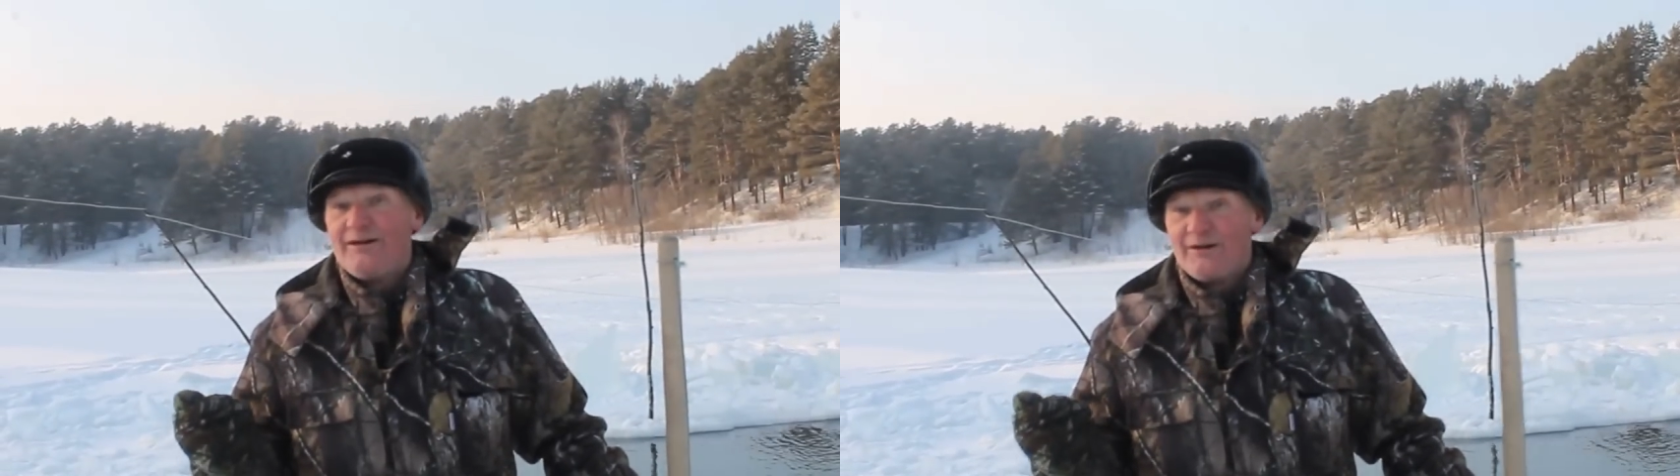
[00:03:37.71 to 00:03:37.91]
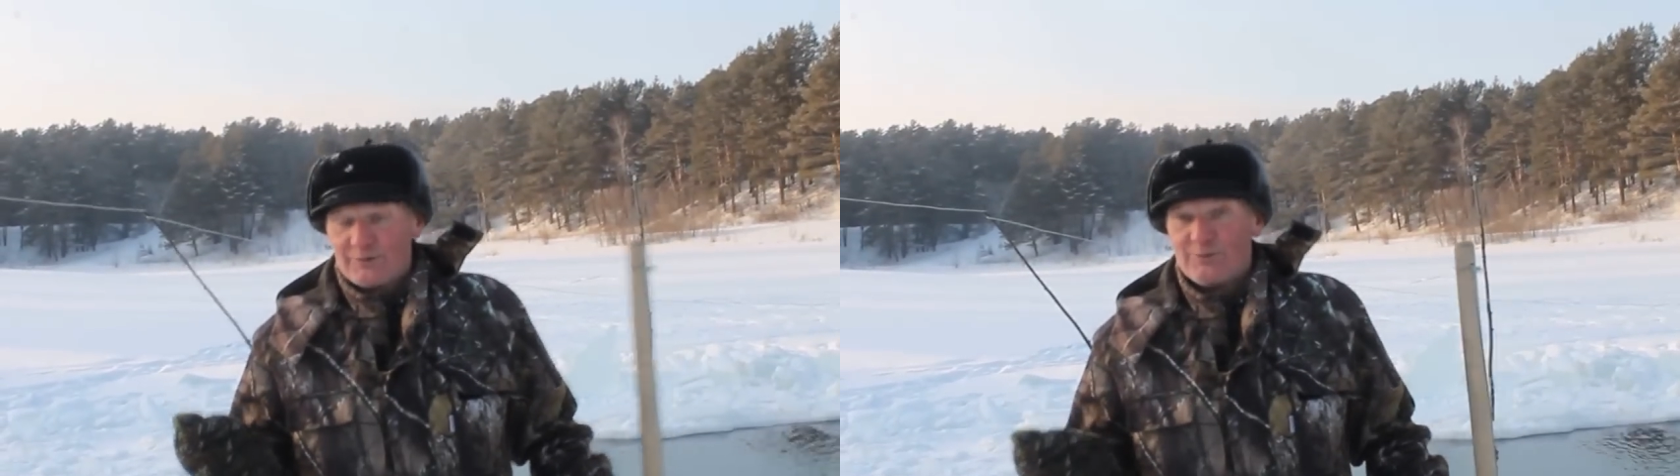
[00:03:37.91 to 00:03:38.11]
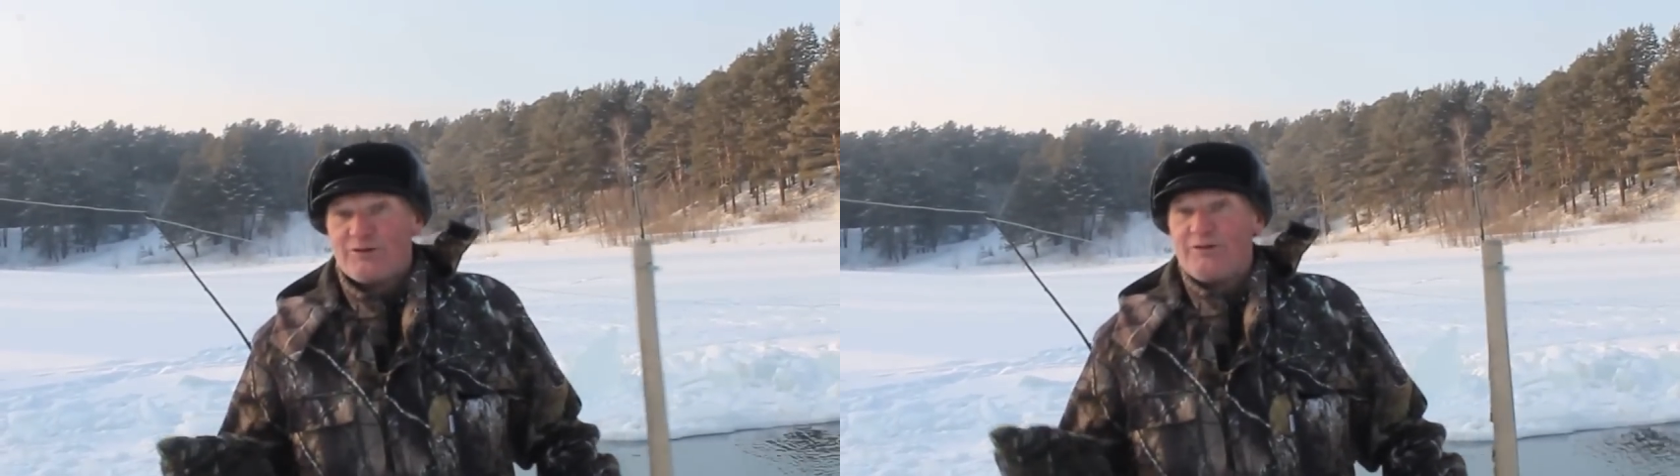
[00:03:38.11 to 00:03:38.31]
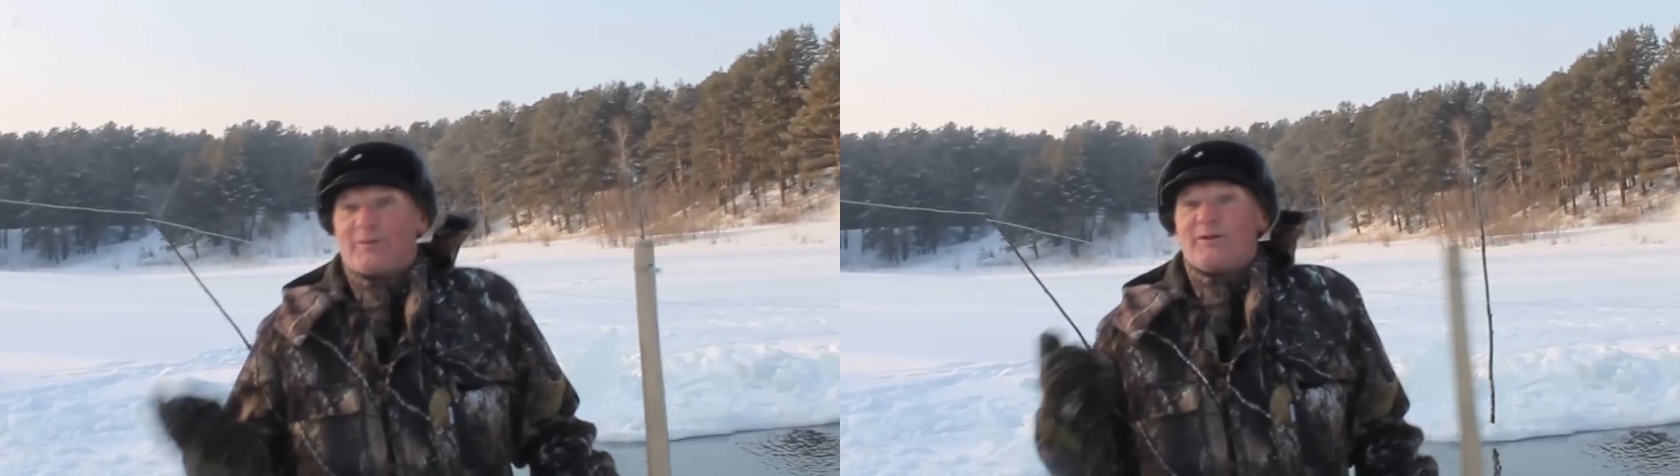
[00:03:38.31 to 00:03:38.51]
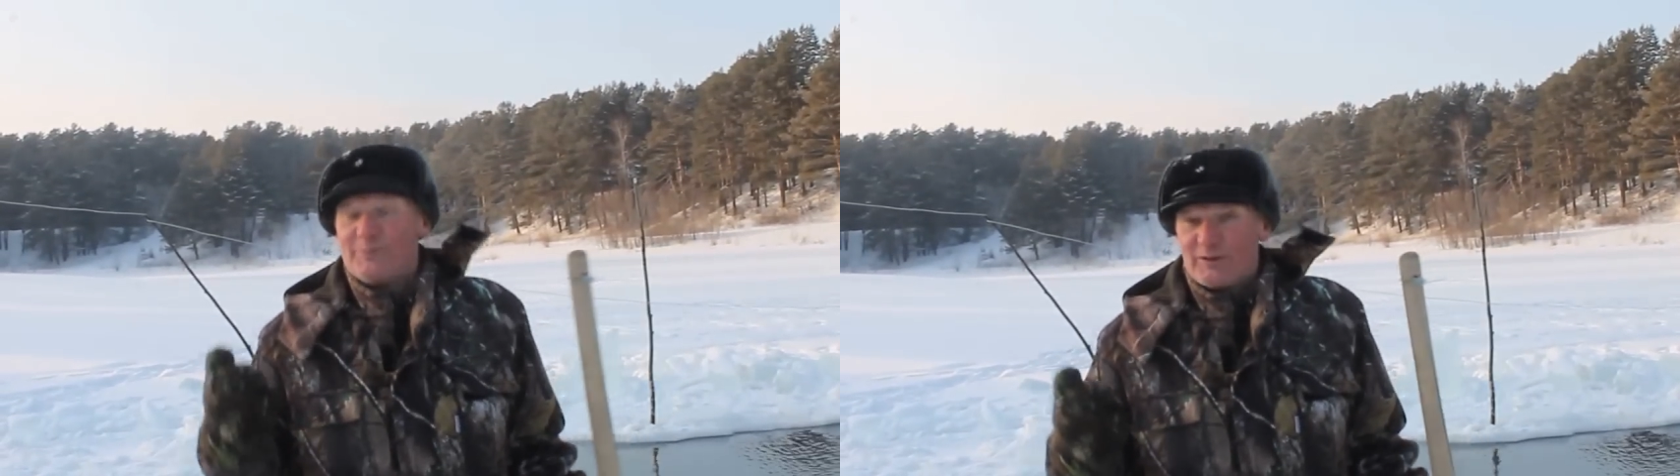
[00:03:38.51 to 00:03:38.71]
глушить,
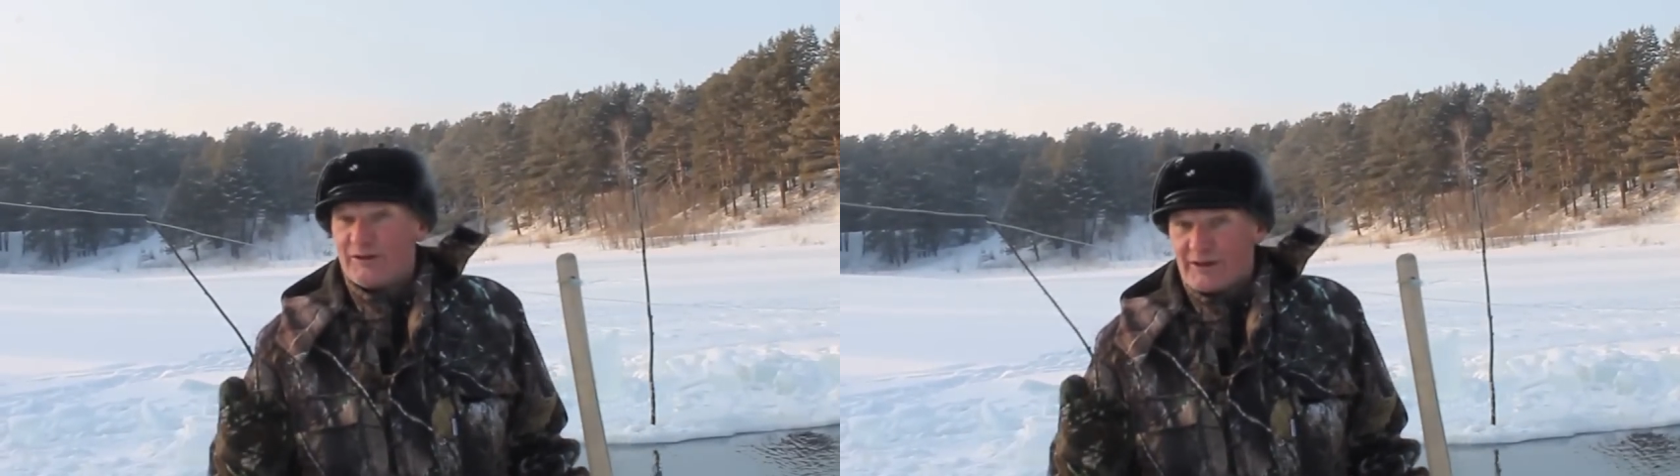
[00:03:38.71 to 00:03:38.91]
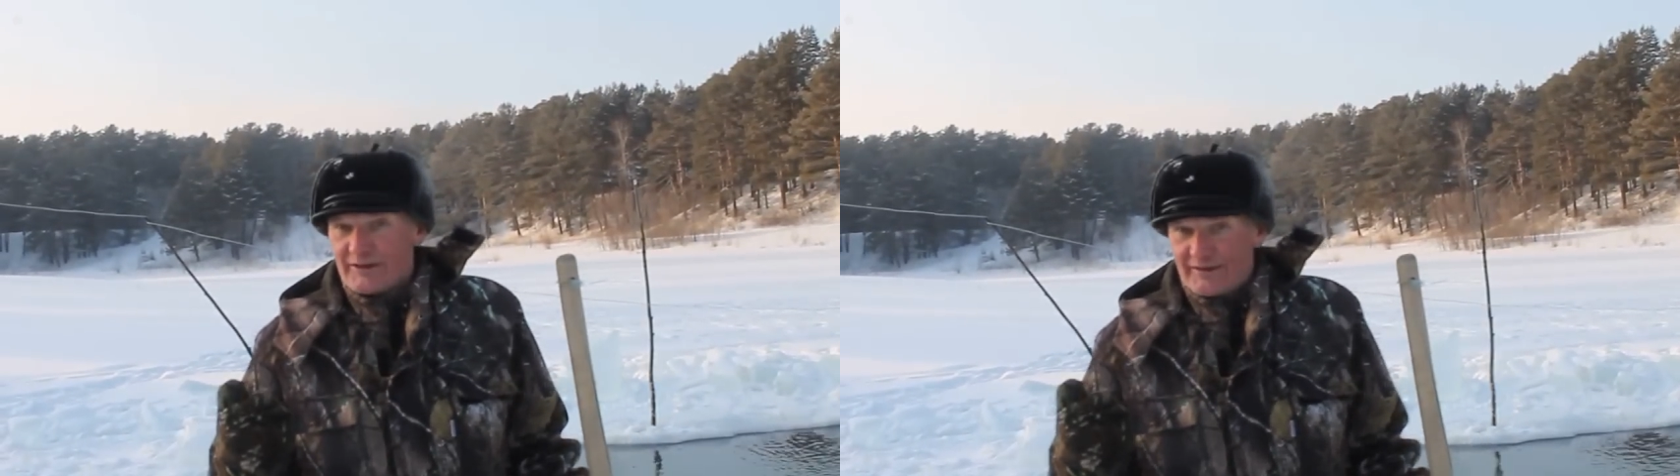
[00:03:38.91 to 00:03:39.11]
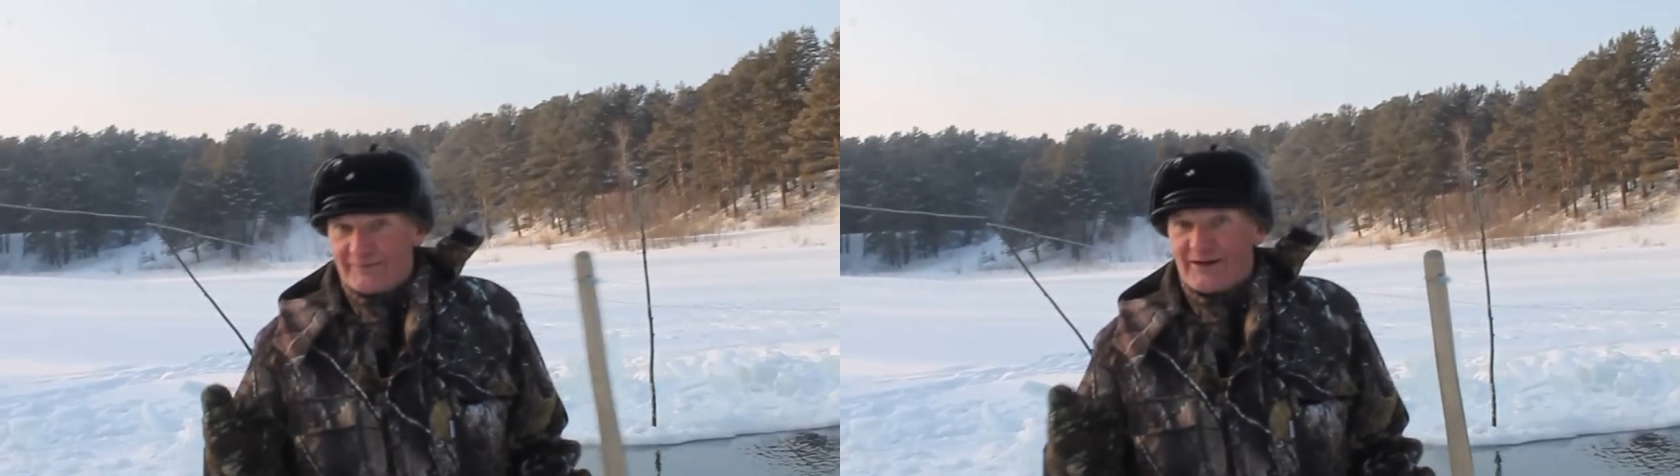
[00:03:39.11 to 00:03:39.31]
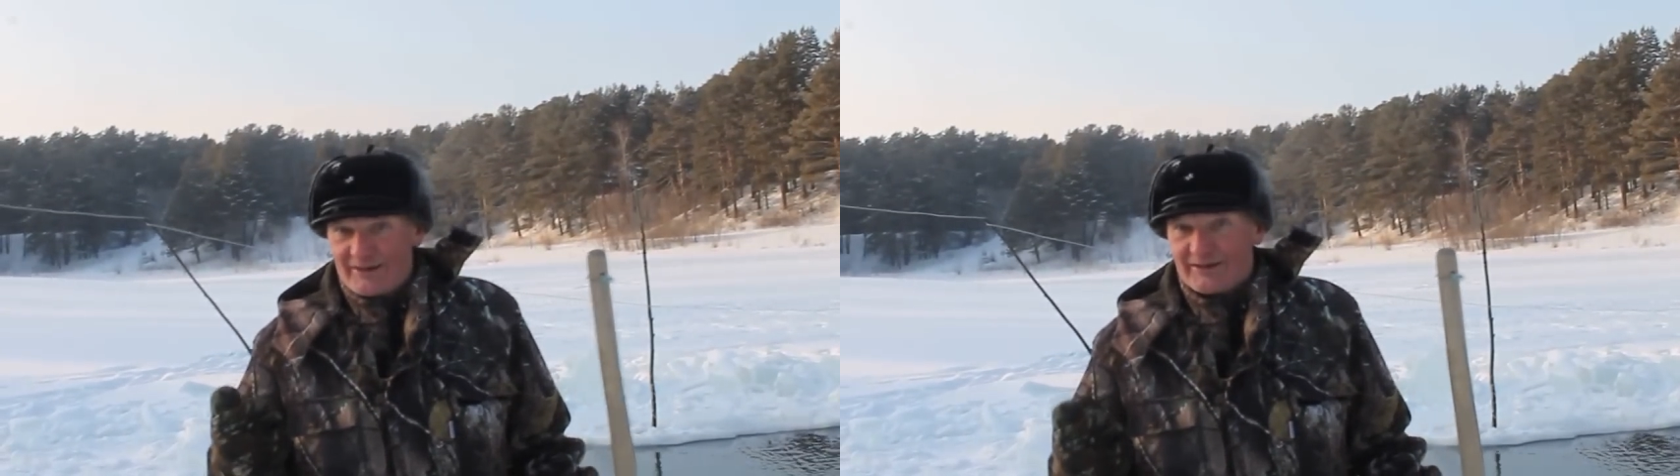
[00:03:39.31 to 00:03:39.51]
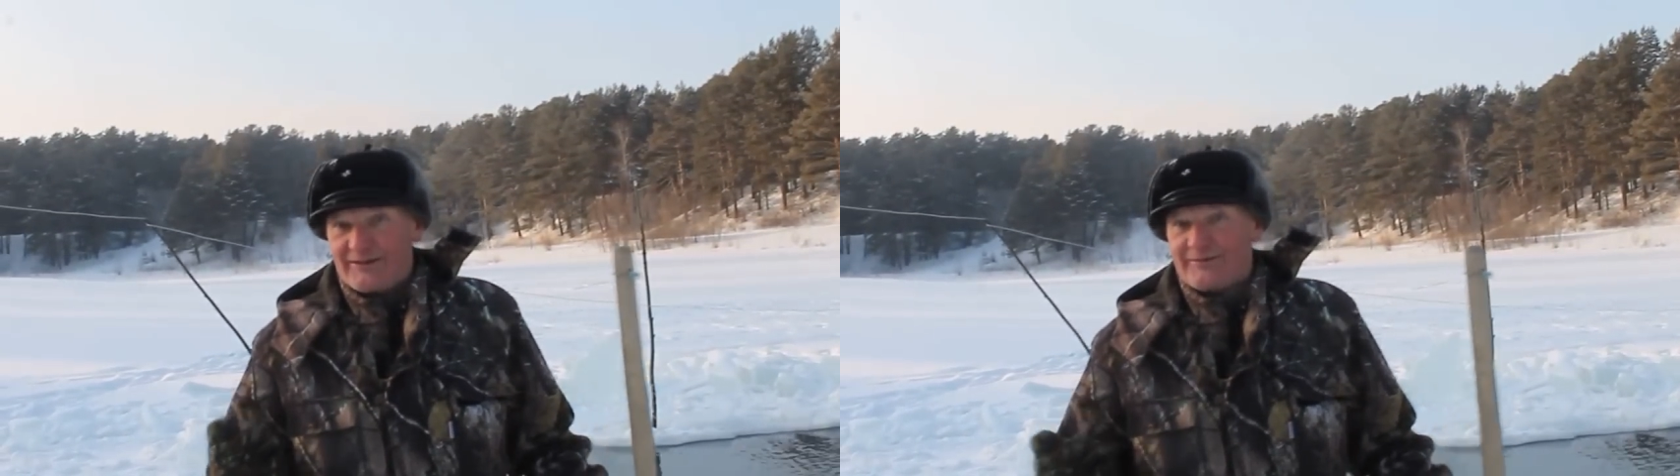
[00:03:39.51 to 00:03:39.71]
потом где-то
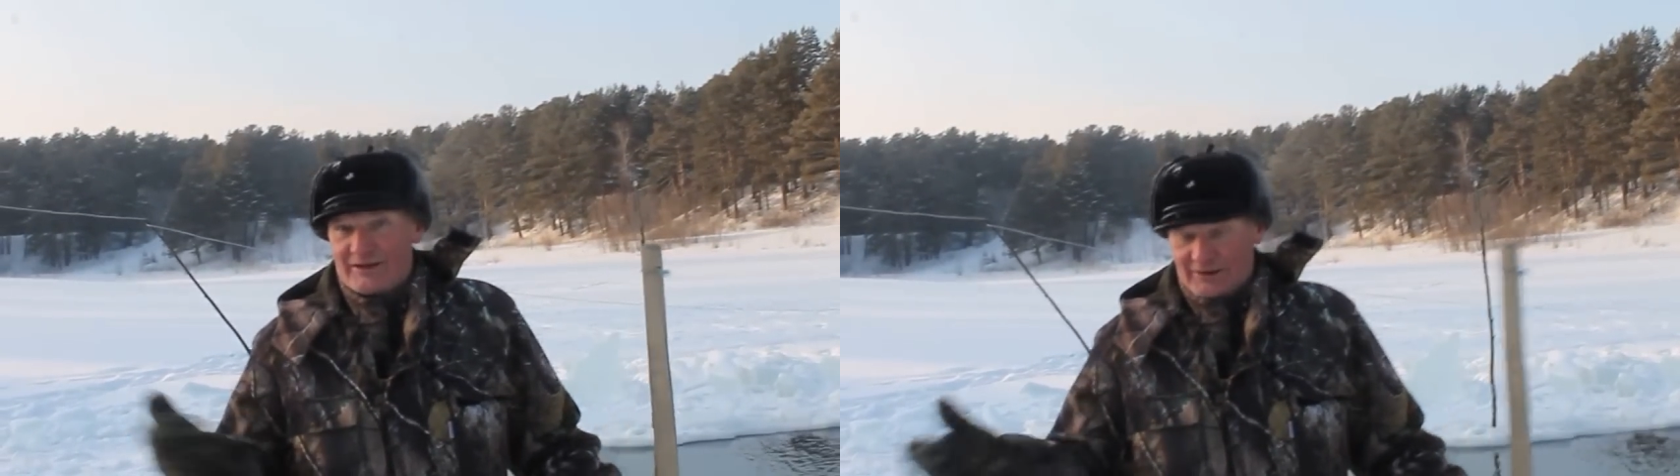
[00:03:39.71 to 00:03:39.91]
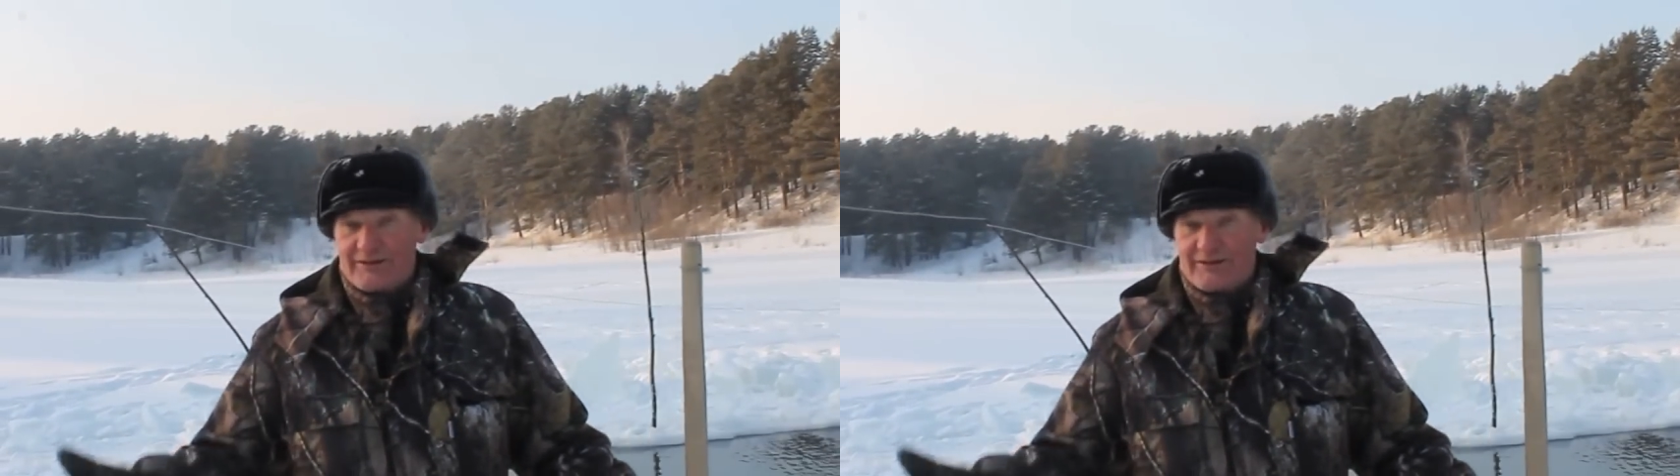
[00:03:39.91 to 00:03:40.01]
раздеваться, одеваться.